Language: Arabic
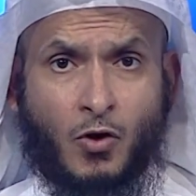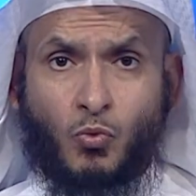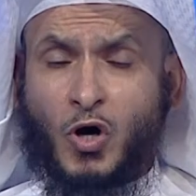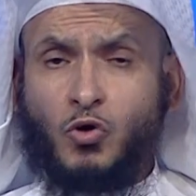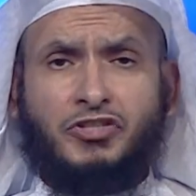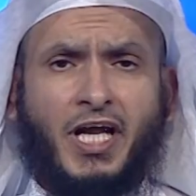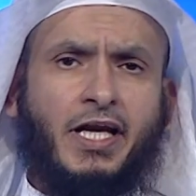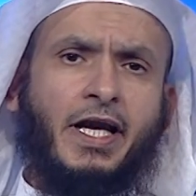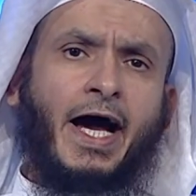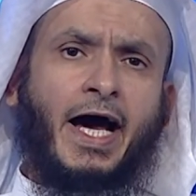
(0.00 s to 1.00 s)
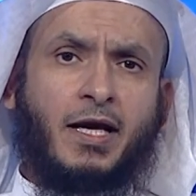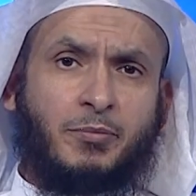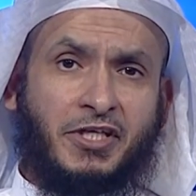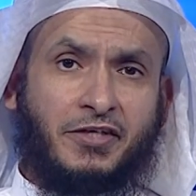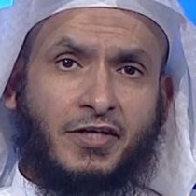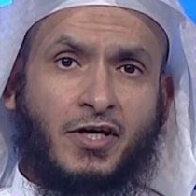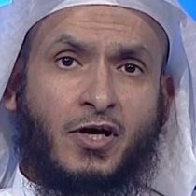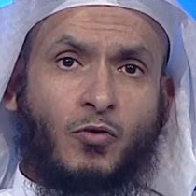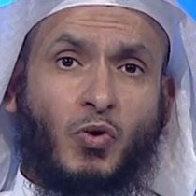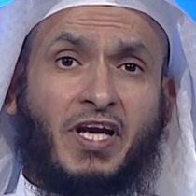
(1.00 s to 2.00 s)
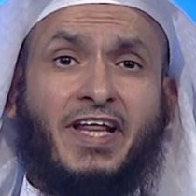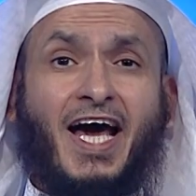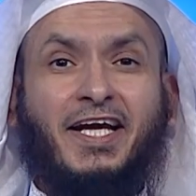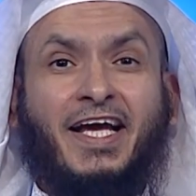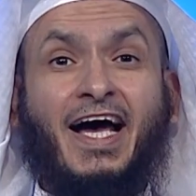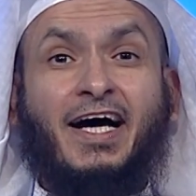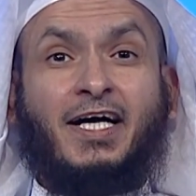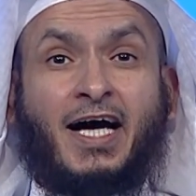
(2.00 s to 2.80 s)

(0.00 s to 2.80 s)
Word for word: وهدى للعالمين ولذلك